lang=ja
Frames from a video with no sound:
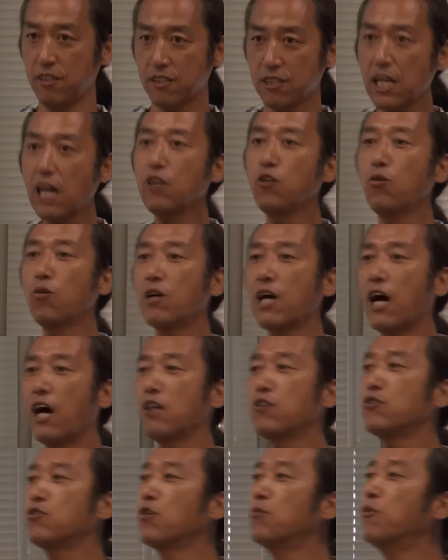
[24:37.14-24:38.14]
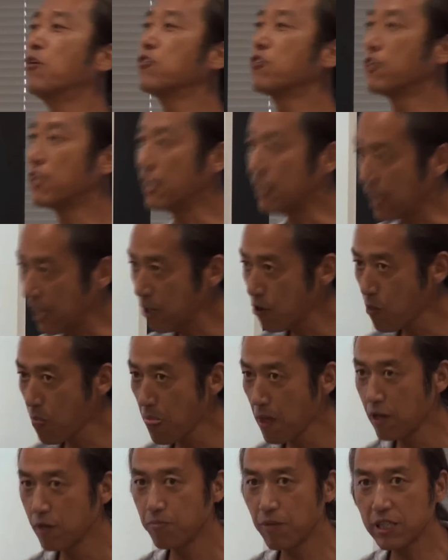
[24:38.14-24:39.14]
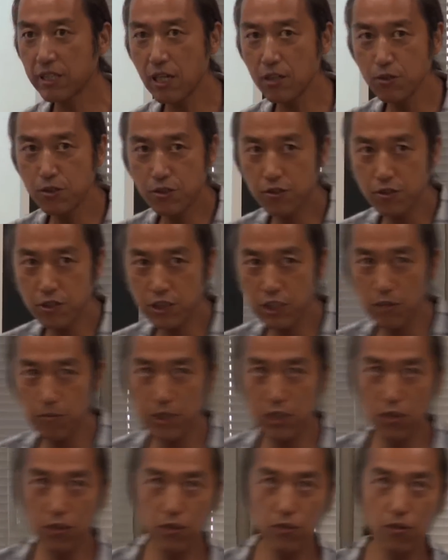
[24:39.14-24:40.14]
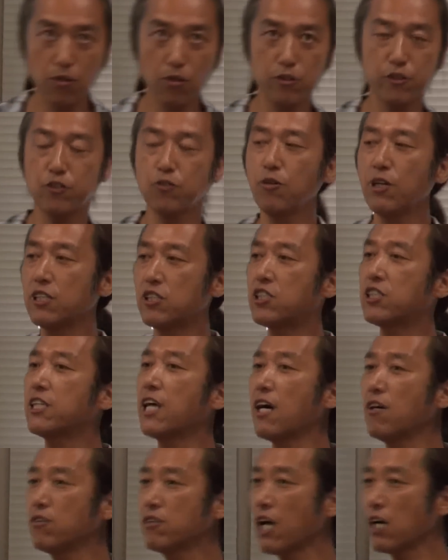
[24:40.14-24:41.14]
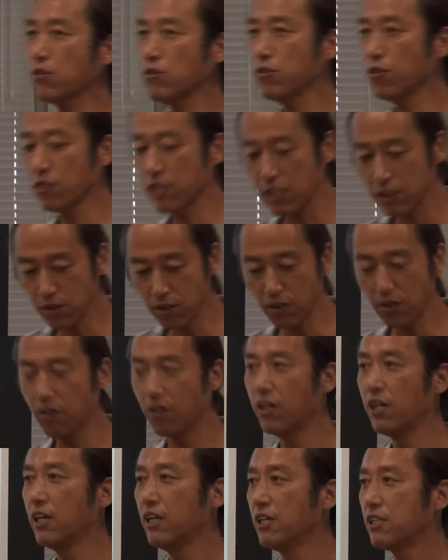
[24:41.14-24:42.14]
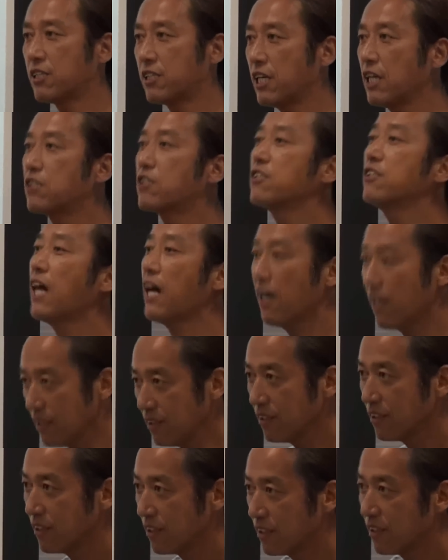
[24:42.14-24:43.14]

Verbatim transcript: 作用があると思うのでねまた美しき緑の星とは違う角度での切断